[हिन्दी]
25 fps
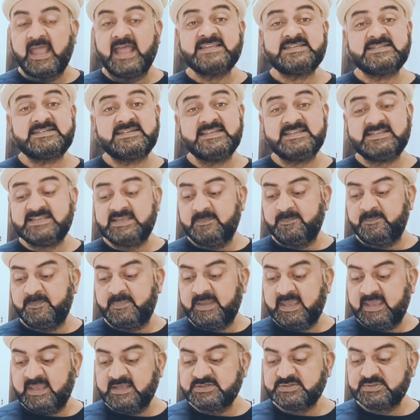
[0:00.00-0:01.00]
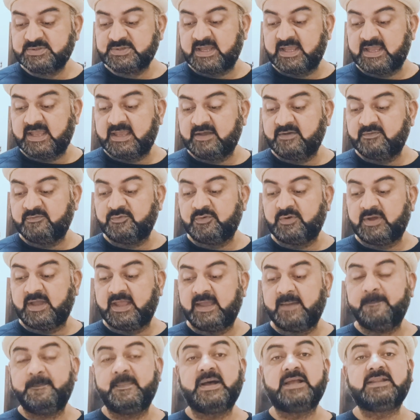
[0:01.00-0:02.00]
एस टी सी पे जो है वो
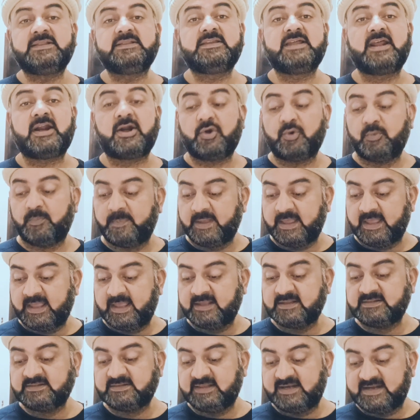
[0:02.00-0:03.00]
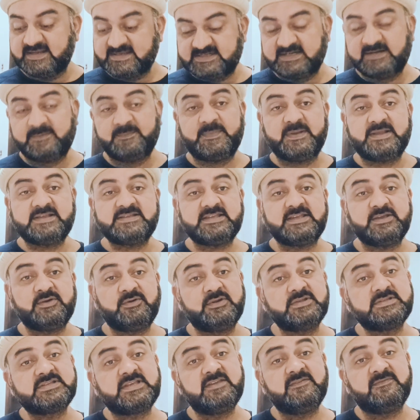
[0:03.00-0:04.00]
है बहत्तर रुपये तिरसठ पैसे
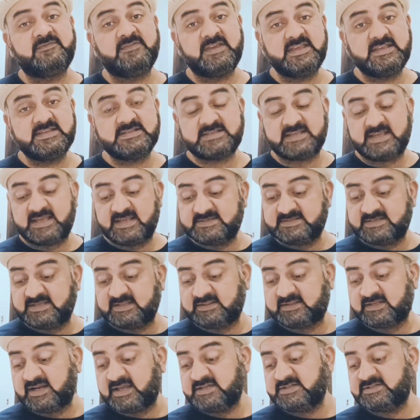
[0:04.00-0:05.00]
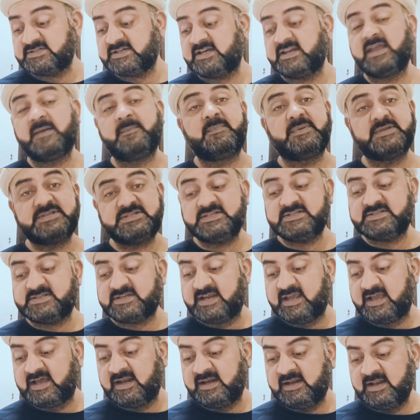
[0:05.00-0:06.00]
और इसकी फ़ीस है सत्रह इशारिया पच्चीस
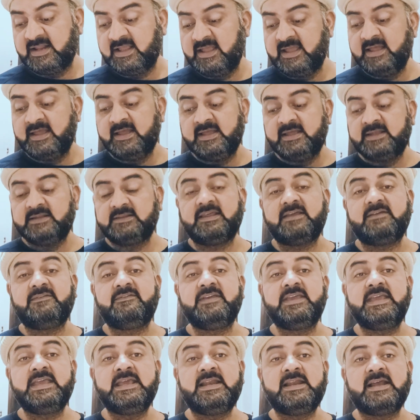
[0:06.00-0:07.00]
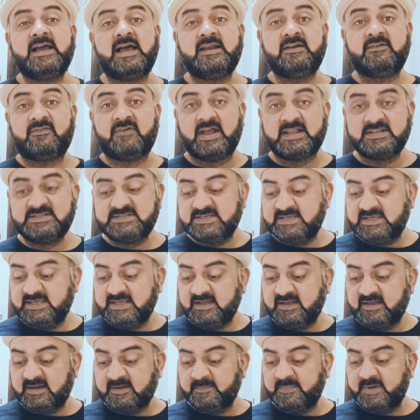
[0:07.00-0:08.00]
रियाल तहवील अल राजी
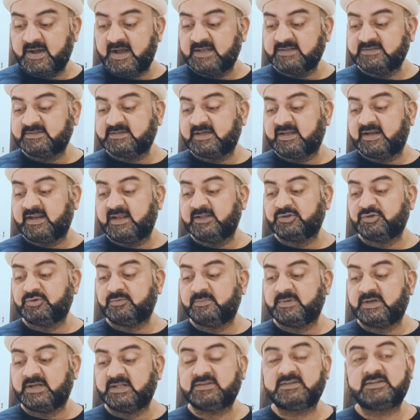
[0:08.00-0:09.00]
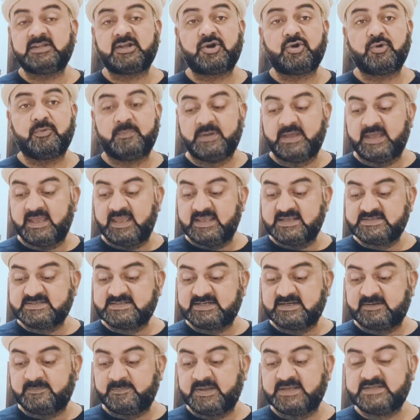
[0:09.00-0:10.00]
की अगर बात करें तो बहत्तर रुपये
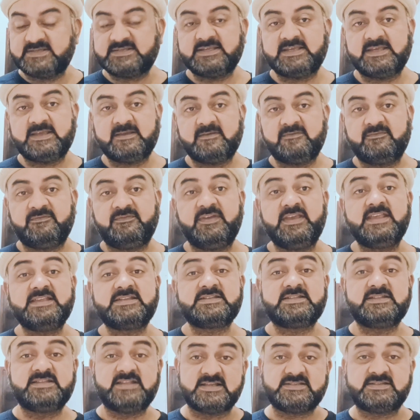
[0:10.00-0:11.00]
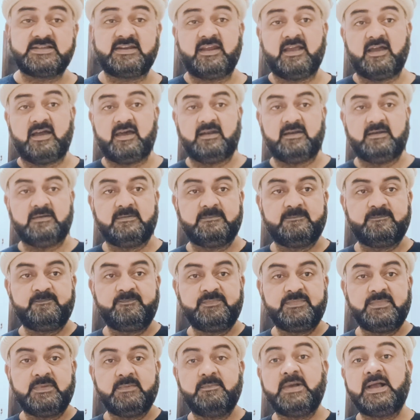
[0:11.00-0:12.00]
इकसठ पैसे फ़ीस दस रियाल
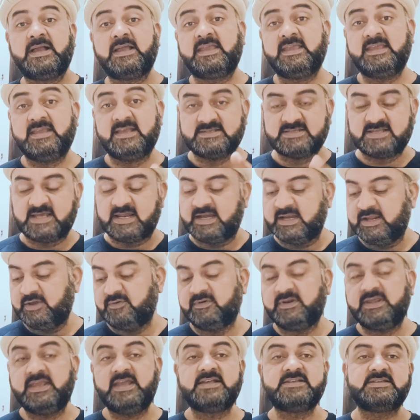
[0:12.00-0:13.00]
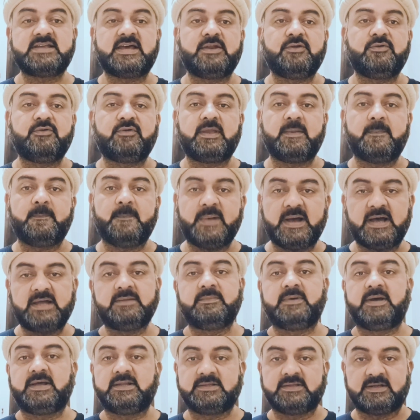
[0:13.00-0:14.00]
बाकी अजाने वाली अजानों के
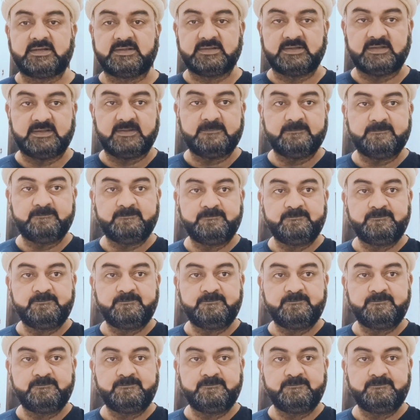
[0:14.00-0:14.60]
बाद बात करते हैं